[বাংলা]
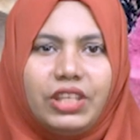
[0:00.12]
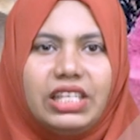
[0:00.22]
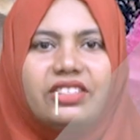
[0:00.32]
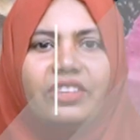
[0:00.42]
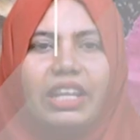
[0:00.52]

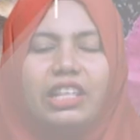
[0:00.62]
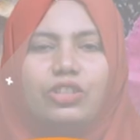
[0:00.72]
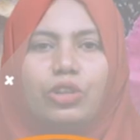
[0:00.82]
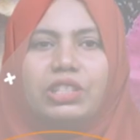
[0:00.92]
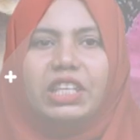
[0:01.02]
ইসরায়েলে
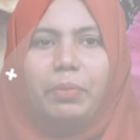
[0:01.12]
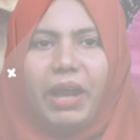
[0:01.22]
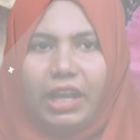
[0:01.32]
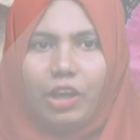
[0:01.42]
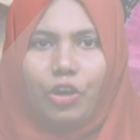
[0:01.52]
চলছে
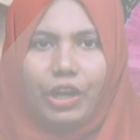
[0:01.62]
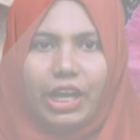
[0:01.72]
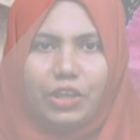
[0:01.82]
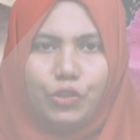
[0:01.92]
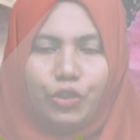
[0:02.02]
ভাঙা করার
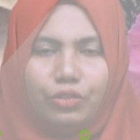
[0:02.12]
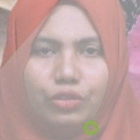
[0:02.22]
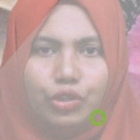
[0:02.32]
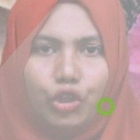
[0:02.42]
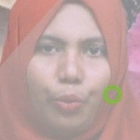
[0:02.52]
আয়োজন
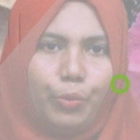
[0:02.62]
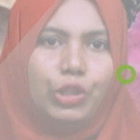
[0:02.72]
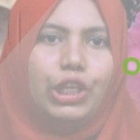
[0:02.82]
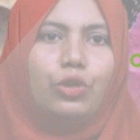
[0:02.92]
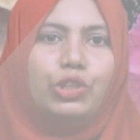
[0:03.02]

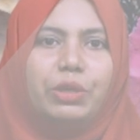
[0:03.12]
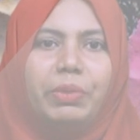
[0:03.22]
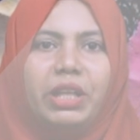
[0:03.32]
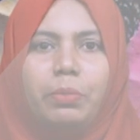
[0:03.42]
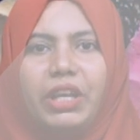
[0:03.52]
সম্প্রতি
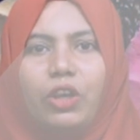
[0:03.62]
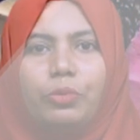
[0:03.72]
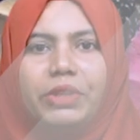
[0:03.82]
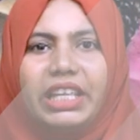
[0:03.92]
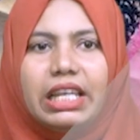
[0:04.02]
নজিরবিহীন
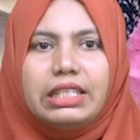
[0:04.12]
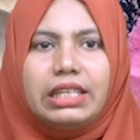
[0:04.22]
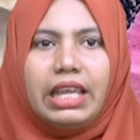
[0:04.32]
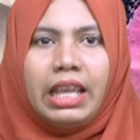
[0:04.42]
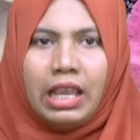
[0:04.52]
বিক্ষোভ
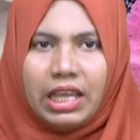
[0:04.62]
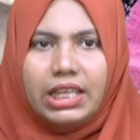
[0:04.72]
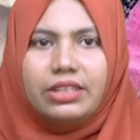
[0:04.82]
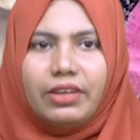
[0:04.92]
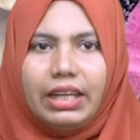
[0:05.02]
দেখিয়েছে
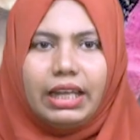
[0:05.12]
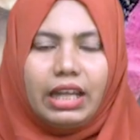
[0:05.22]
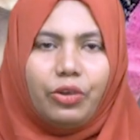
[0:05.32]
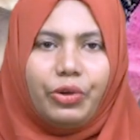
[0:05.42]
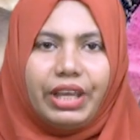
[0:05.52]
ইসরায়েলের
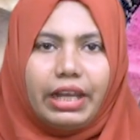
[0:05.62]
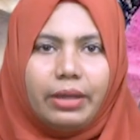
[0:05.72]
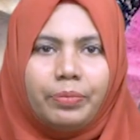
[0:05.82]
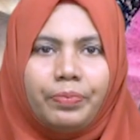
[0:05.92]
নাগরিকেরা